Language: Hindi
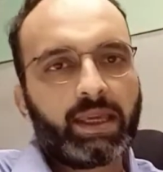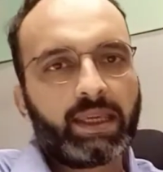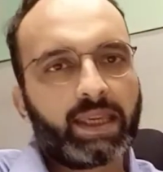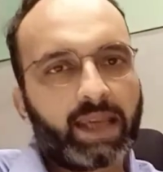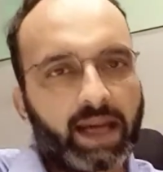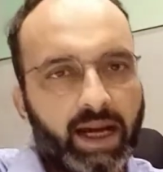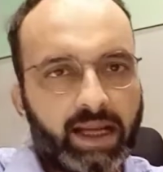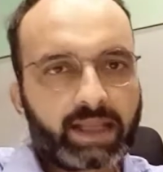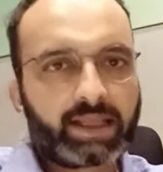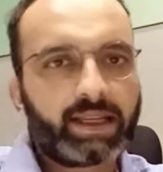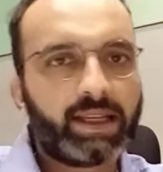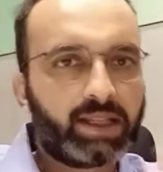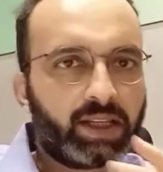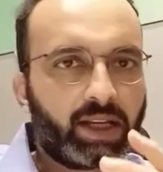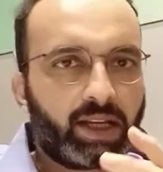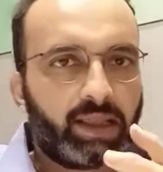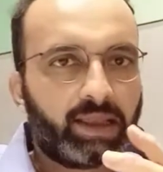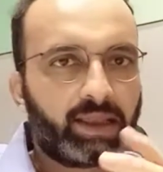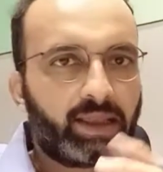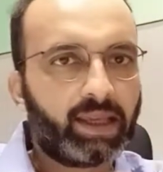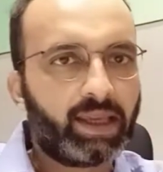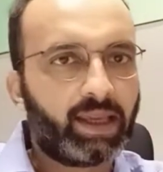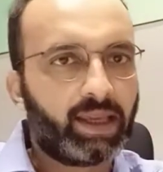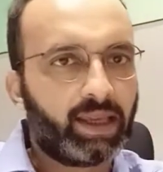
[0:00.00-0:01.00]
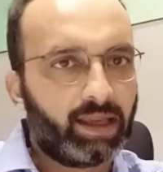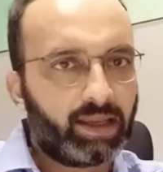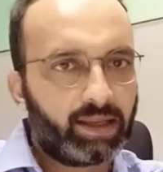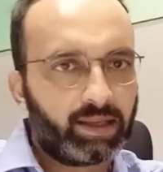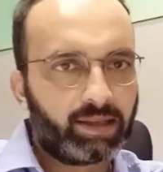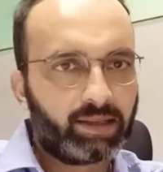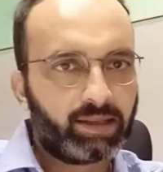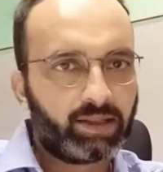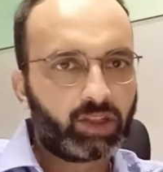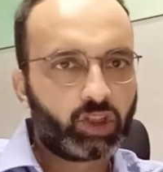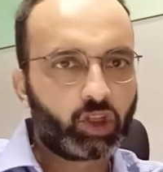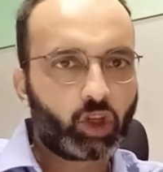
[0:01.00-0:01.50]
यहाँ से चलते हैं
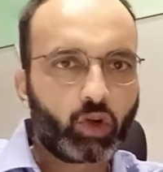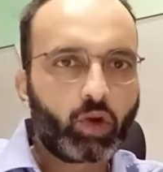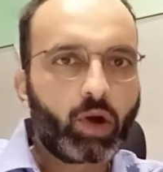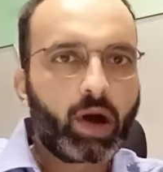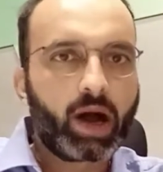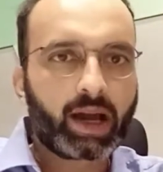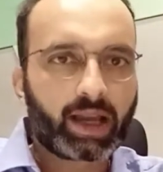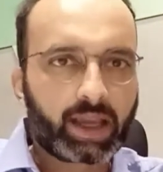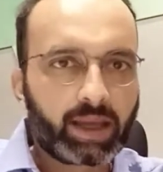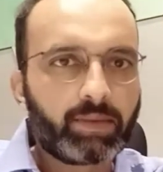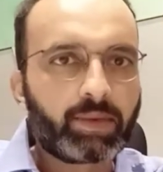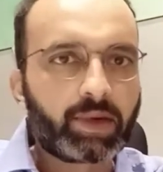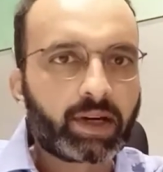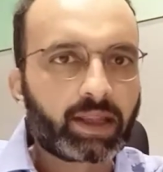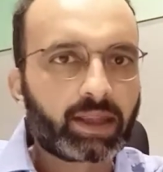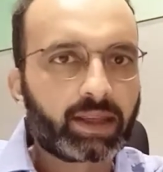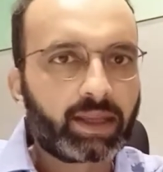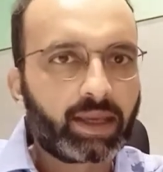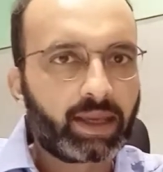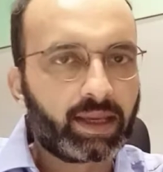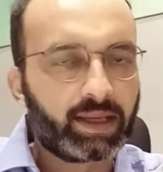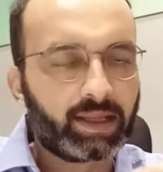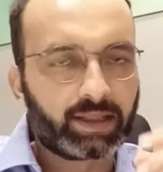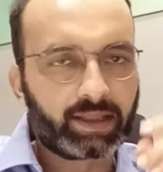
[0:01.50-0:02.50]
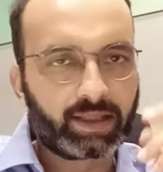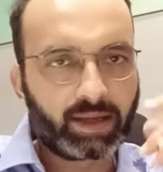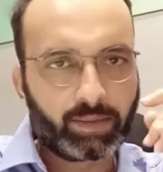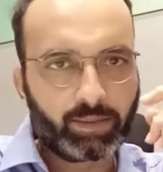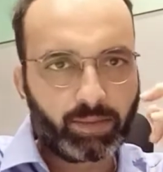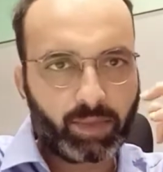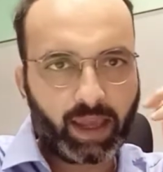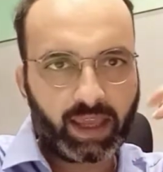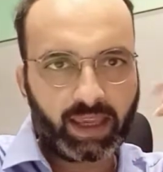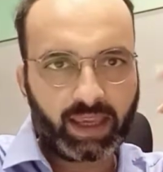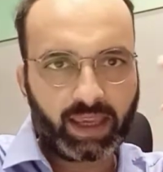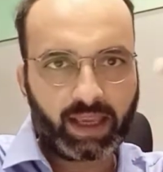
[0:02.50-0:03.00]
चलो आगे बढ़ते हैं
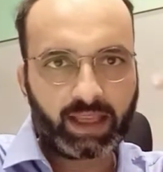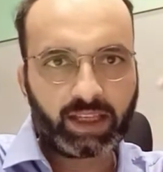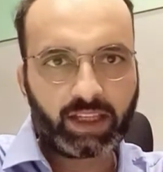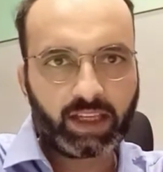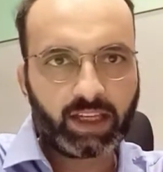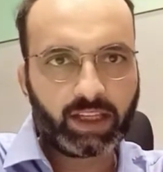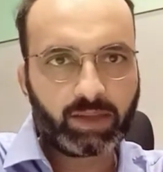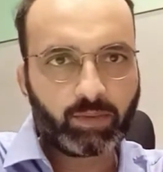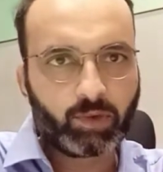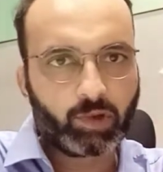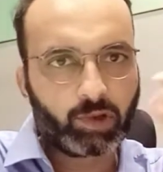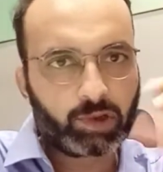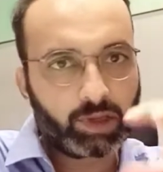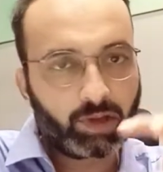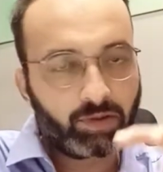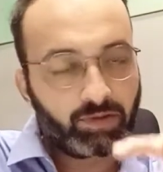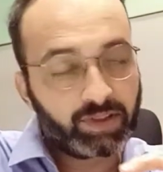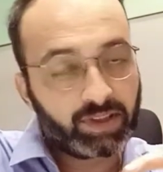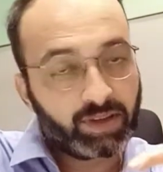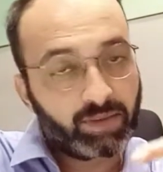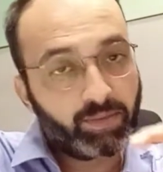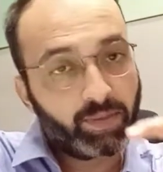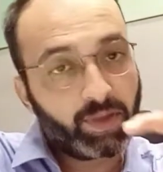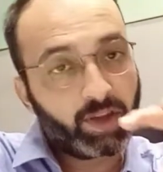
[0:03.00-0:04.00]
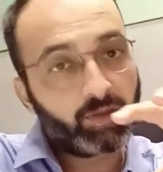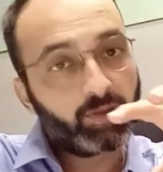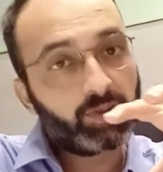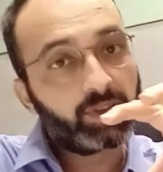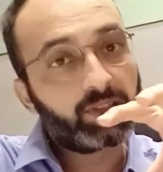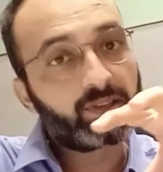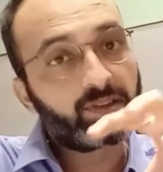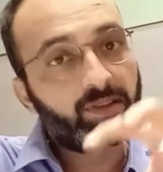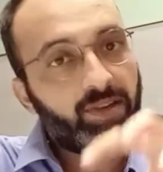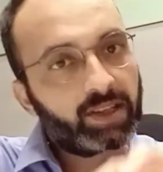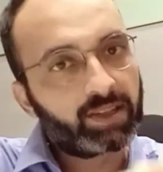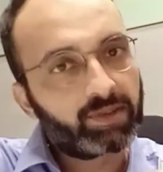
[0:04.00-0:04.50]
जब मैं ये चीज़ बोलता हूँ जब मैं कोई
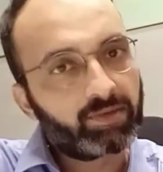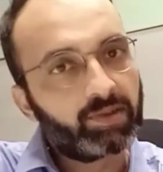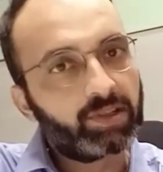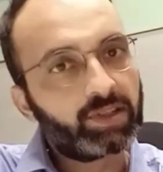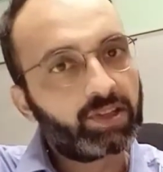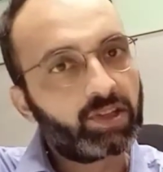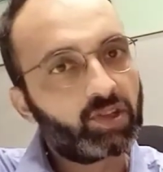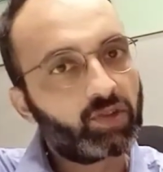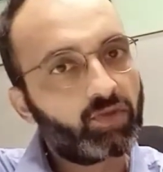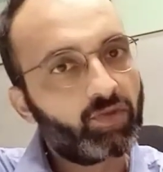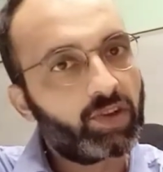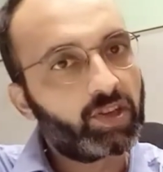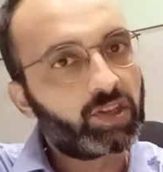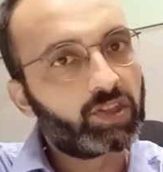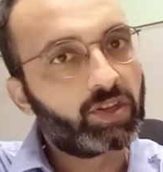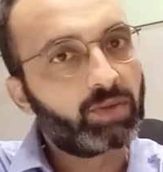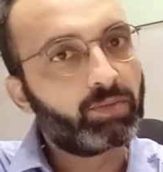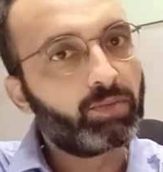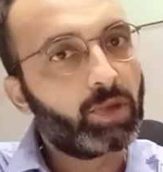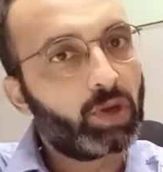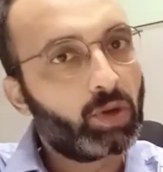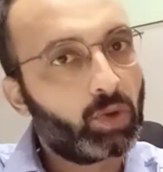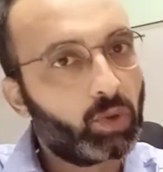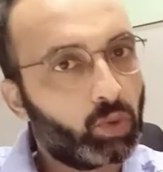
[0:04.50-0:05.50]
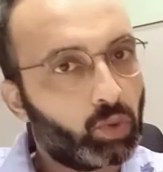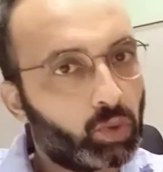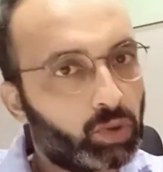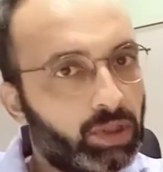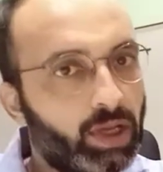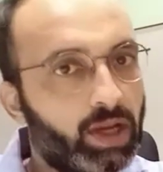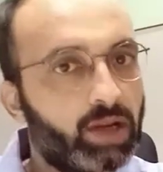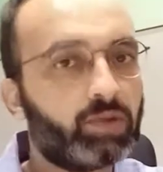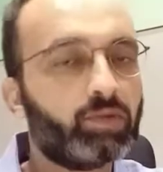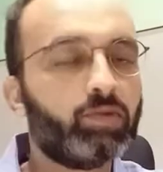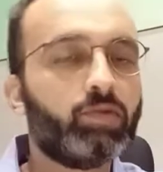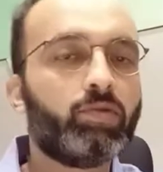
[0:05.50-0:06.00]
स्ट्रेसफुल सिचुएशन में
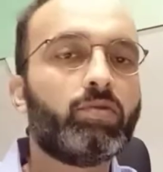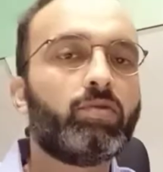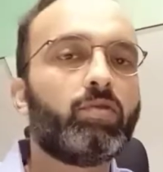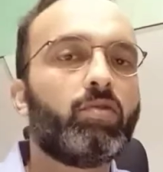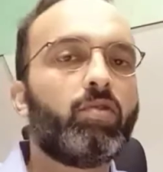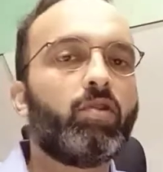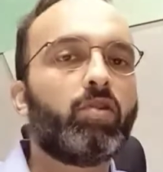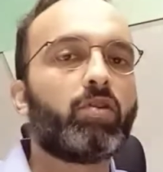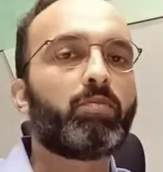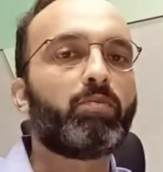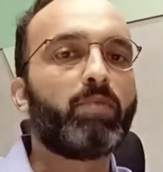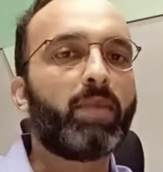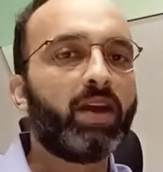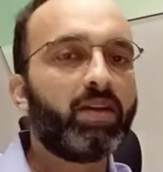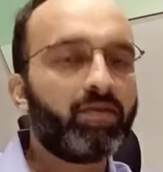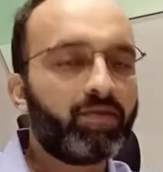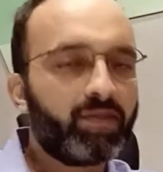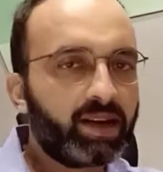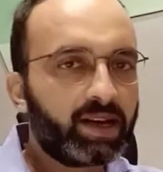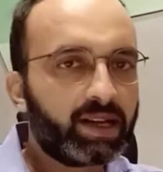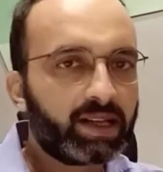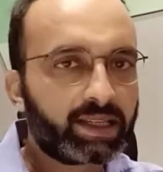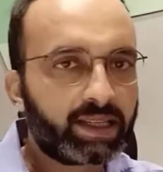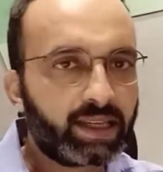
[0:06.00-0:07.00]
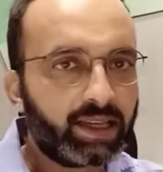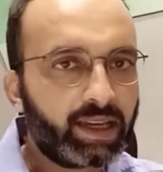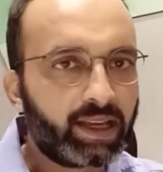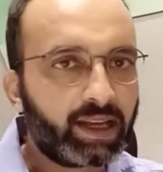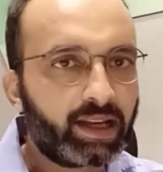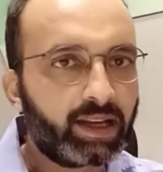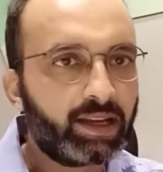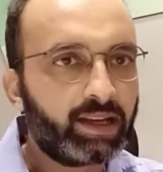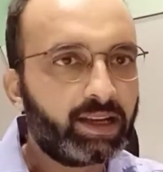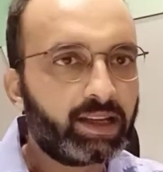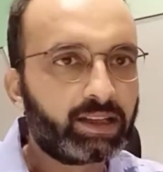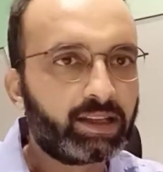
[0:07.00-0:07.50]
होता हूँ और मैं वहाँ से
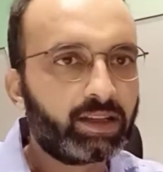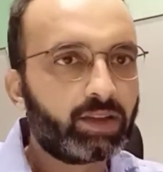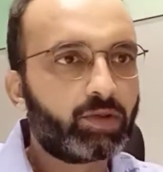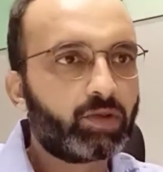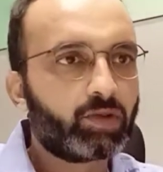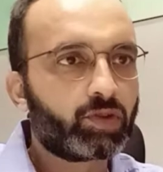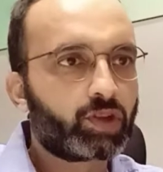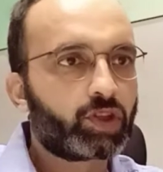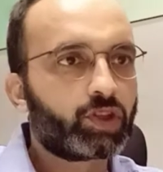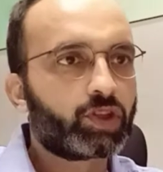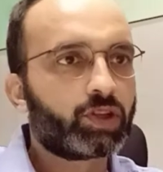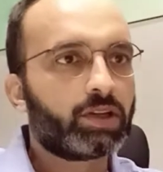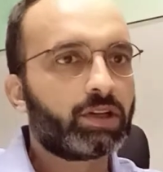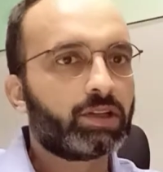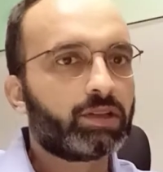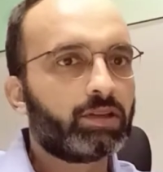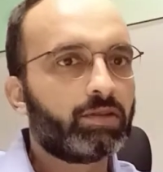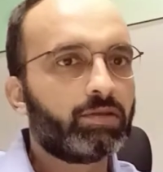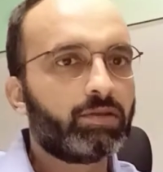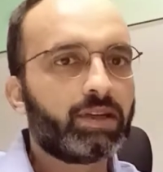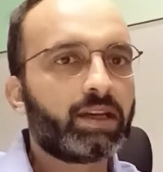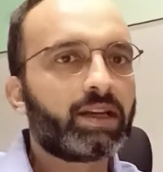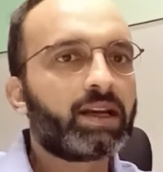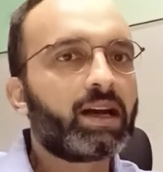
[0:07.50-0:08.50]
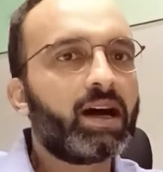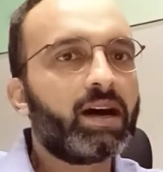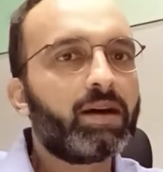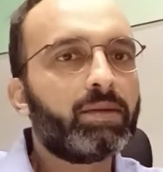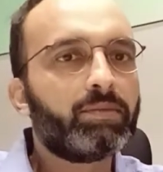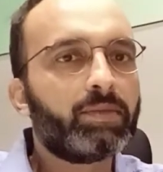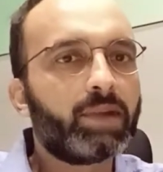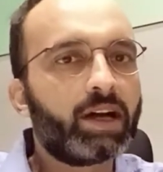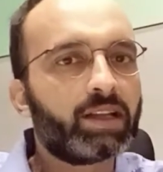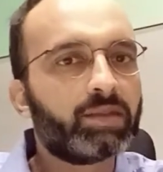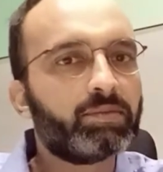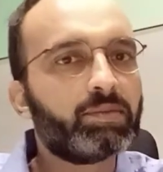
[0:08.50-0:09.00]
निकलने की कोशिश करता हूँ एक
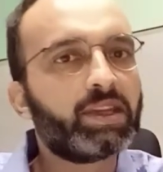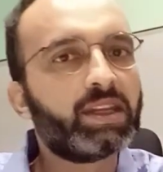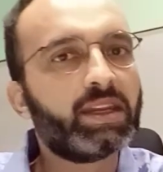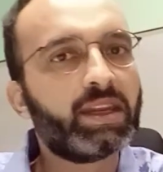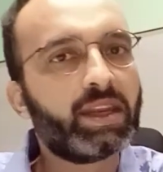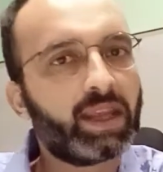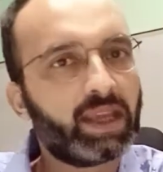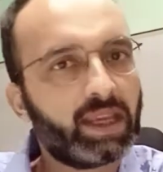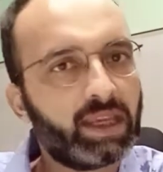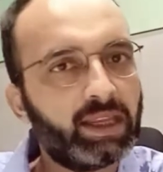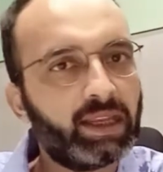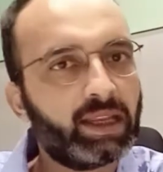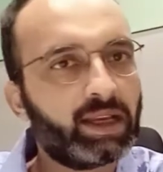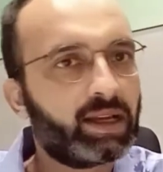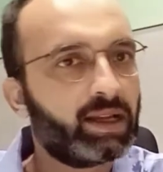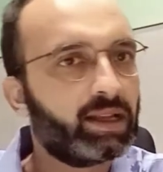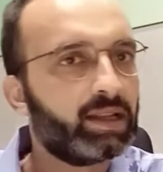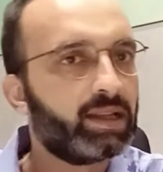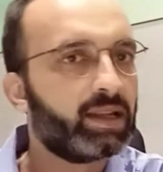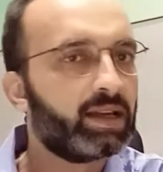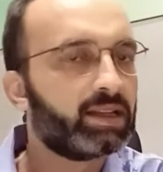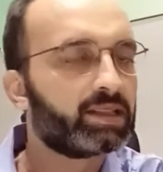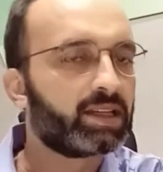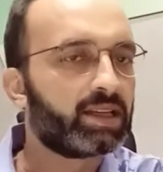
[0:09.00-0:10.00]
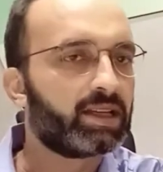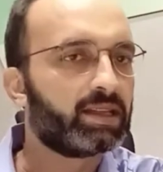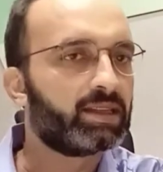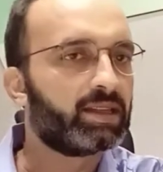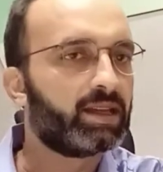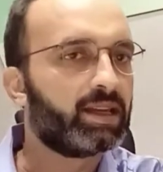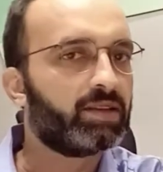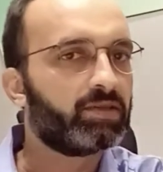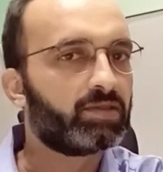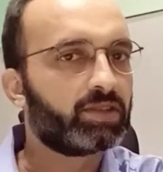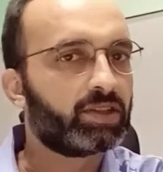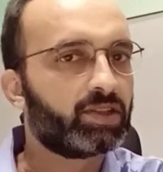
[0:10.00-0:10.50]
आम आदमी नहीं निकलना
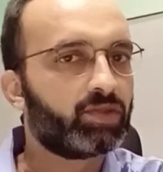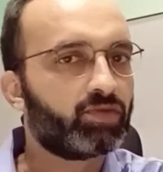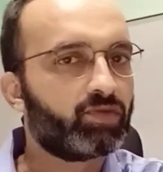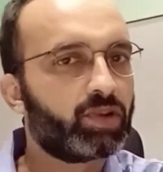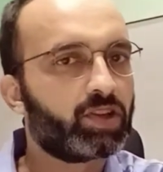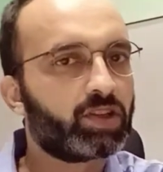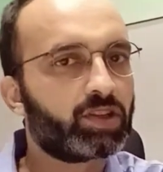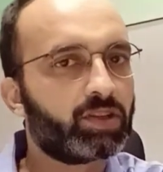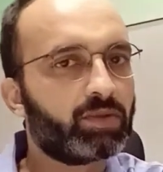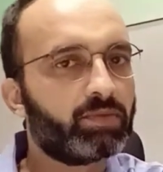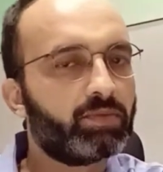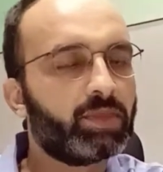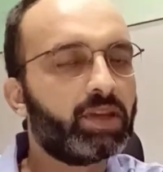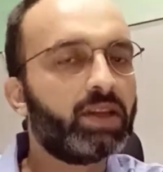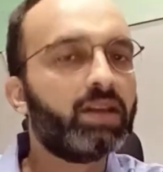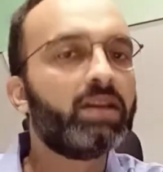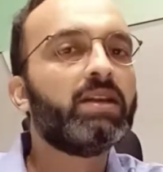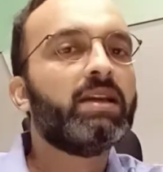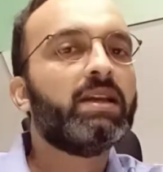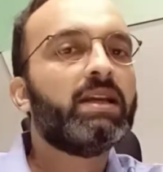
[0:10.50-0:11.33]
चाहता है सिचुएशन में